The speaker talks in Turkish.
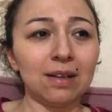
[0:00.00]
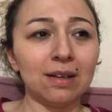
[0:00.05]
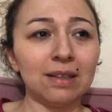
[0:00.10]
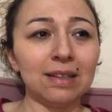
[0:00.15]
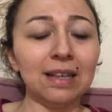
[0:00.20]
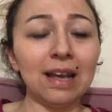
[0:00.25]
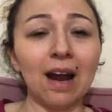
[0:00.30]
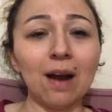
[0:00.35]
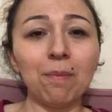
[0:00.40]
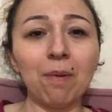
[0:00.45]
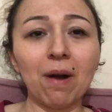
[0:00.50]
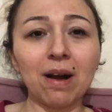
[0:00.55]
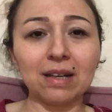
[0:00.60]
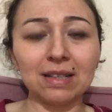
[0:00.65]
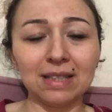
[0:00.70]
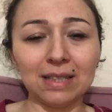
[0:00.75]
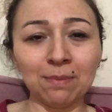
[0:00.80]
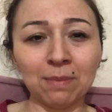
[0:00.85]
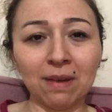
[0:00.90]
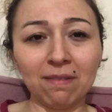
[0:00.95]
Diğer
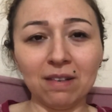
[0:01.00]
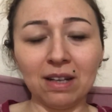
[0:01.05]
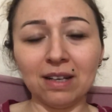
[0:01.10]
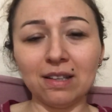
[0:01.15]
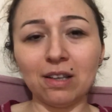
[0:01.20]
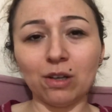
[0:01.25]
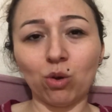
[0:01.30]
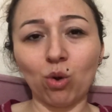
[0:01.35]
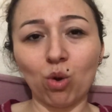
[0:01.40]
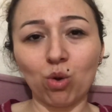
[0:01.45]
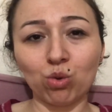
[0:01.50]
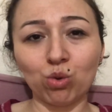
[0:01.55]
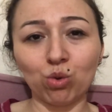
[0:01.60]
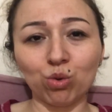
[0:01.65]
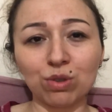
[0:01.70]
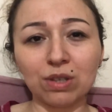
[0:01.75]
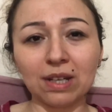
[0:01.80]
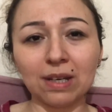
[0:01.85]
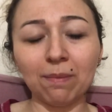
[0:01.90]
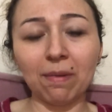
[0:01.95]
baktığım evleri de
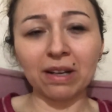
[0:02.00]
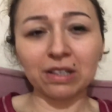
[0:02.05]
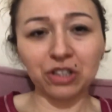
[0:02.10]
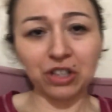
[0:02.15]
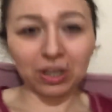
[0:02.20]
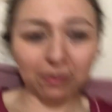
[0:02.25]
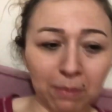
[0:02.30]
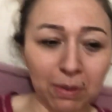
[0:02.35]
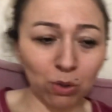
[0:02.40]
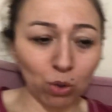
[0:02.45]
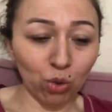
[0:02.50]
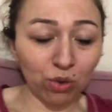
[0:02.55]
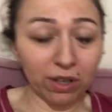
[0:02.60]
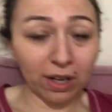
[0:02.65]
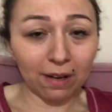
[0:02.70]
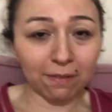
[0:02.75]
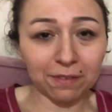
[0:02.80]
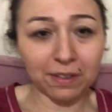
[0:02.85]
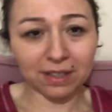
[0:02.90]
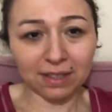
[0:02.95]
gördünüz. Hani ben Çekmeköy
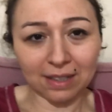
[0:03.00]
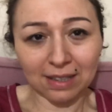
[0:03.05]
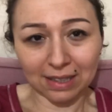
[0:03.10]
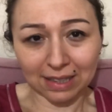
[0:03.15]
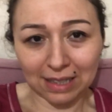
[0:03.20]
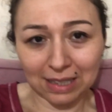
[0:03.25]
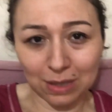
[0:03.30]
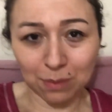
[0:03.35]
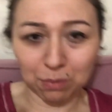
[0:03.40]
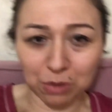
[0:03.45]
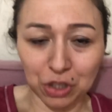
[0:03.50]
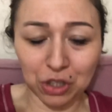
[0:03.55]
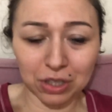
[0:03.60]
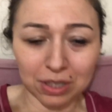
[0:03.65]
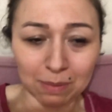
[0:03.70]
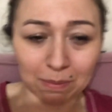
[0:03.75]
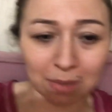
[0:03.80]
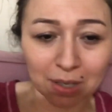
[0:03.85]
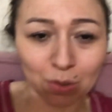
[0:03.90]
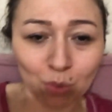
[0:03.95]
taraflarına da
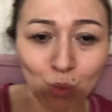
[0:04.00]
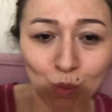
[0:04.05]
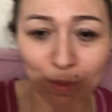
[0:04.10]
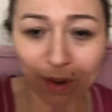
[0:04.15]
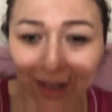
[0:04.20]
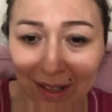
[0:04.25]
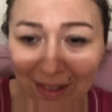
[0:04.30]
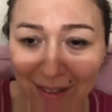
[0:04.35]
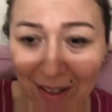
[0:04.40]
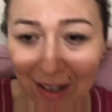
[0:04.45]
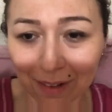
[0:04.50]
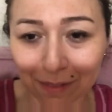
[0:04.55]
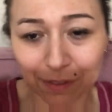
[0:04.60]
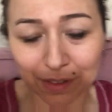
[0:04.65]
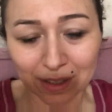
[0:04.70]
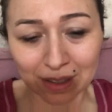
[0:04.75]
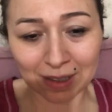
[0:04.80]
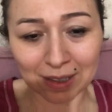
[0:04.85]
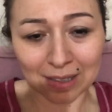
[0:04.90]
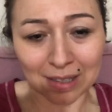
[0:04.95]
gitmiştim. Hani Ümraniye
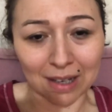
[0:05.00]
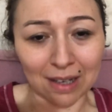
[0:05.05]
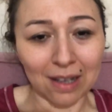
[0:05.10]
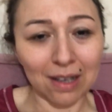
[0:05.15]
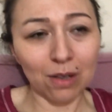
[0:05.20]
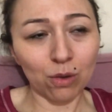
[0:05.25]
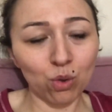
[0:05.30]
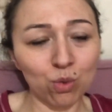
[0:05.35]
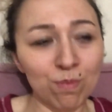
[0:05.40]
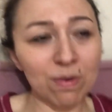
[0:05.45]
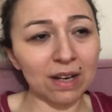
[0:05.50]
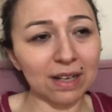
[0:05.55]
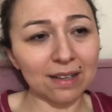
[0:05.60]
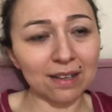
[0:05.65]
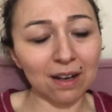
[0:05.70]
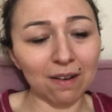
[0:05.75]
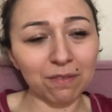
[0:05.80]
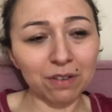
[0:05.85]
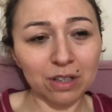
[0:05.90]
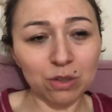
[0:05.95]
taraflarına da. Ümraniye
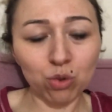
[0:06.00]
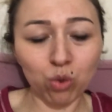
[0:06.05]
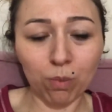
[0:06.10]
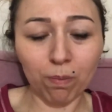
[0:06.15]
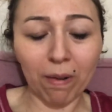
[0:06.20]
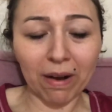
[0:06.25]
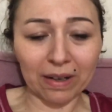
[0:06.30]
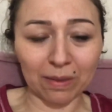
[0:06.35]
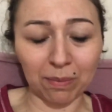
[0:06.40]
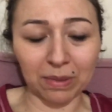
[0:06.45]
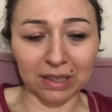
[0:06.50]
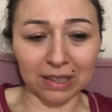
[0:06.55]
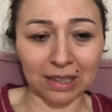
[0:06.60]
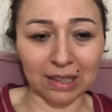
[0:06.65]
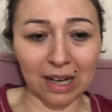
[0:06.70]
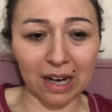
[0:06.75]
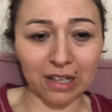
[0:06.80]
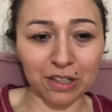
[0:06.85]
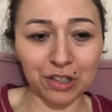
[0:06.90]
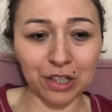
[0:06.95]
taraflarına çok bakmadık
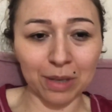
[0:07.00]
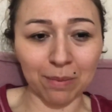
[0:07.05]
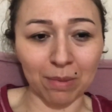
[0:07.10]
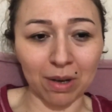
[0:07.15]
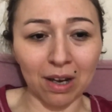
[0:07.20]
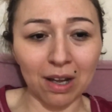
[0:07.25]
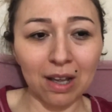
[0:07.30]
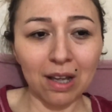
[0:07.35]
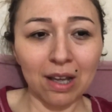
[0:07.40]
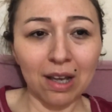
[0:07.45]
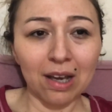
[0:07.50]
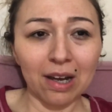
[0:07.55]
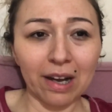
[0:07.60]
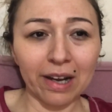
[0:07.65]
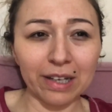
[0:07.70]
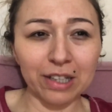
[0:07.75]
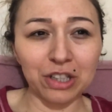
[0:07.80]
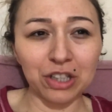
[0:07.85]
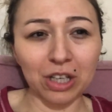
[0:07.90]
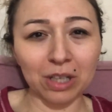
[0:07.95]
gerçi ama.
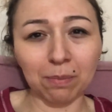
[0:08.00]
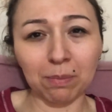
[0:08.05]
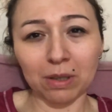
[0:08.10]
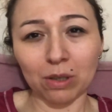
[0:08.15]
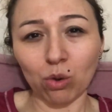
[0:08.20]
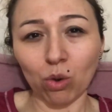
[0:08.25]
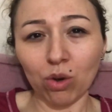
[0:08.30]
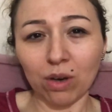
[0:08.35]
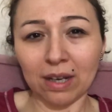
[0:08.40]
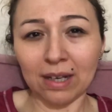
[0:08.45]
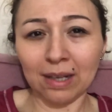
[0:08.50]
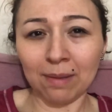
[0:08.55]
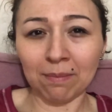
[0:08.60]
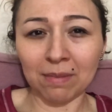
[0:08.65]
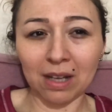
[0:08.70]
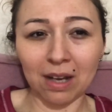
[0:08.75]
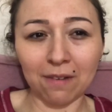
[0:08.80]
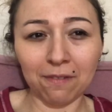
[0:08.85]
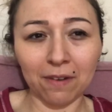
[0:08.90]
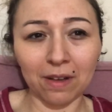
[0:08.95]
Hani Çekmeköy,
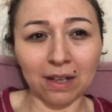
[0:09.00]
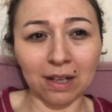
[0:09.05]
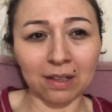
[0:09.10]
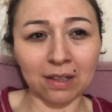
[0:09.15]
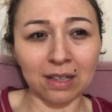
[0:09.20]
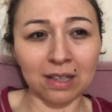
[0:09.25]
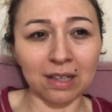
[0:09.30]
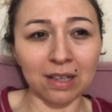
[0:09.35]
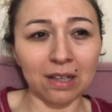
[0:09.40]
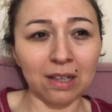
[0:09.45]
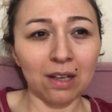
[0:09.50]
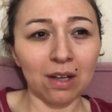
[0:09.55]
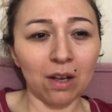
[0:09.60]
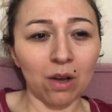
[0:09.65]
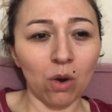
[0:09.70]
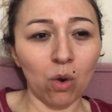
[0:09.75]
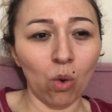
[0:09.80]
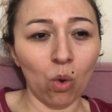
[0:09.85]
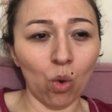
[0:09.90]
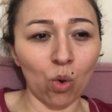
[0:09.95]
Alemdağ falan hani
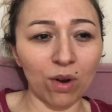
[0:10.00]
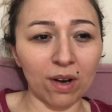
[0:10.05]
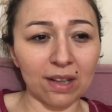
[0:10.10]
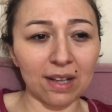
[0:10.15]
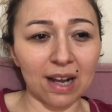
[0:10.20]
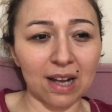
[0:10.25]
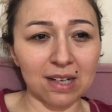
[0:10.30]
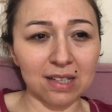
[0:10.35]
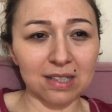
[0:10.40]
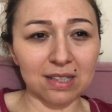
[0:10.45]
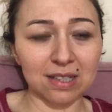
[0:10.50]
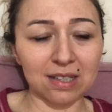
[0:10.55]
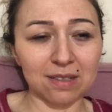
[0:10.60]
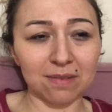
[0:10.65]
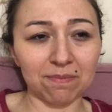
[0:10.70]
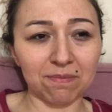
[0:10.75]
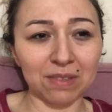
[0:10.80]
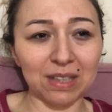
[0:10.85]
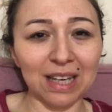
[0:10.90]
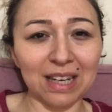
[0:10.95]
oralar
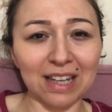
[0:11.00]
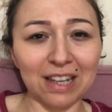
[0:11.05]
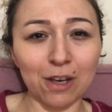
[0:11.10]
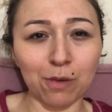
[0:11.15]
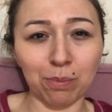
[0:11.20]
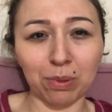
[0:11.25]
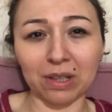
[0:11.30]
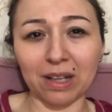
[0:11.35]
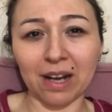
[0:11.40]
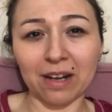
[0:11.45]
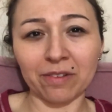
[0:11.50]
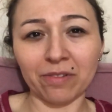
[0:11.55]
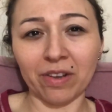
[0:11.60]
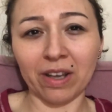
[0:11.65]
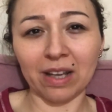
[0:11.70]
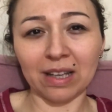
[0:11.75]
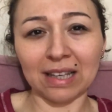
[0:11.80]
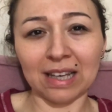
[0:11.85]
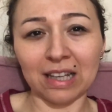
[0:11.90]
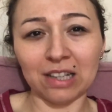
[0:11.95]
yeni yapılar
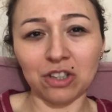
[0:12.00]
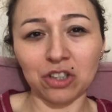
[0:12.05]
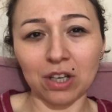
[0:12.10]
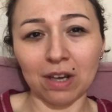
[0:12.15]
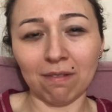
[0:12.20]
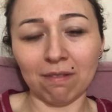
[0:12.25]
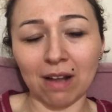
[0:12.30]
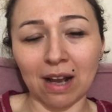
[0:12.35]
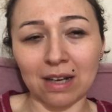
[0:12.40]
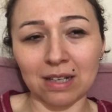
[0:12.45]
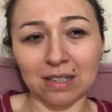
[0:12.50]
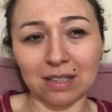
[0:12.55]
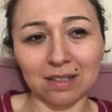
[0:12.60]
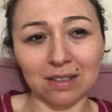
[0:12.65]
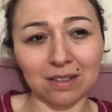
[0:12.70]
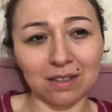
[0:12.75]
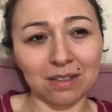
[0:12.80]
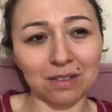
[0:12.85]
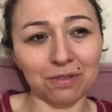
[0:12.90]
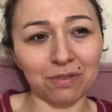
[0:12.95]
ve geniş evler
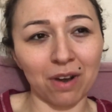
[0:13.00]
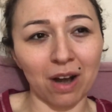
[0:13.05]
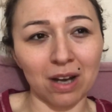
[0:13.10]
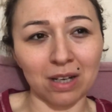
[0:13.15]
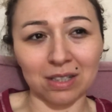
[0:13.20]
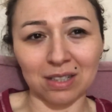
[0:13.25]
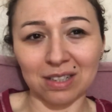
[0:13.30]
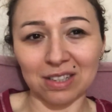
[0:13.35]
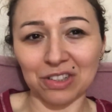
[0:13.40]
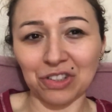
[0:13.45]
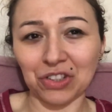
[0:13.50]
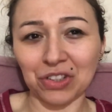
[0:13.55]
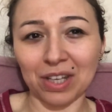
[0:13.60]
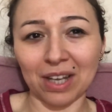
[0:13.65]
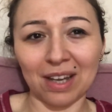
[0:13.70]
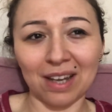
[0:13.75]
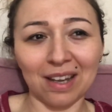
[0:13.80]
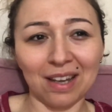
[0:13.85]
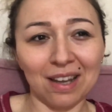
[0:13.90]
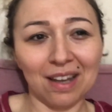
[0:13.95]
var işte.